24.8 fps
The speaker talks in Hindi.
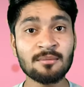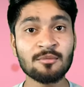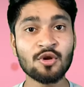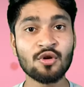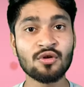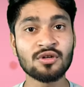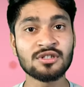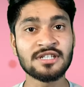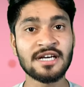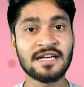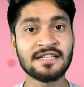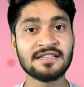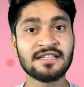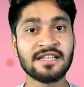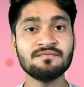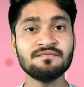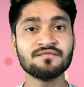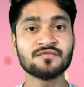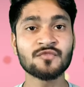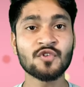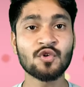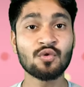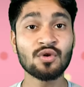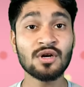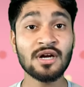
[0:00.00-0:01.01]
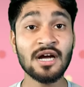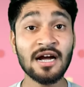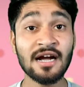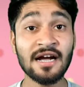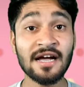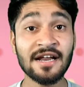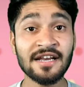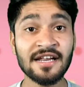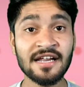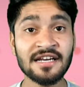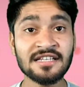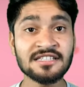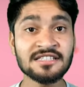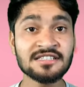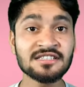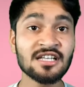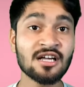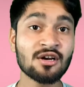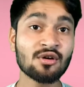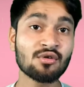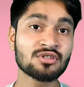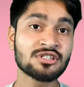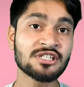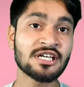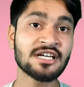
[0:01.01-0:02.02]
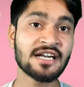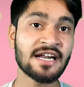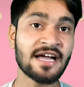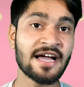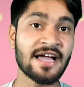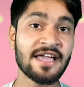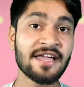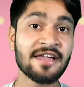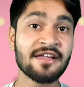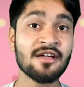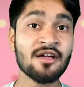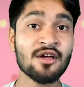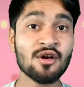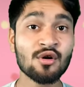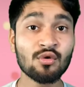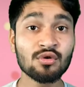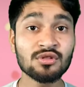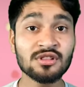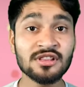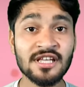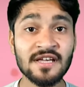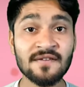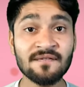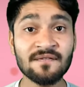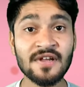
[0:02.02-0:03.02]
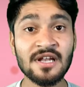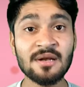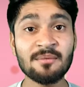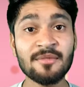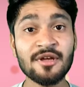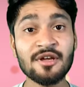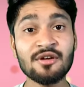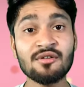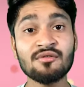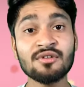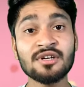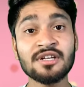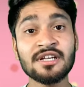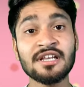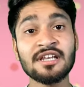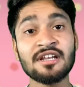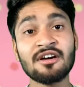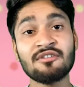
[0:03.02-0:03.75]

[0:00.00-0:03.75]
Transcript: कम लोग जानते हैं उनका करियर जितना रोचक रहा है उतनी फिल्मी उनकी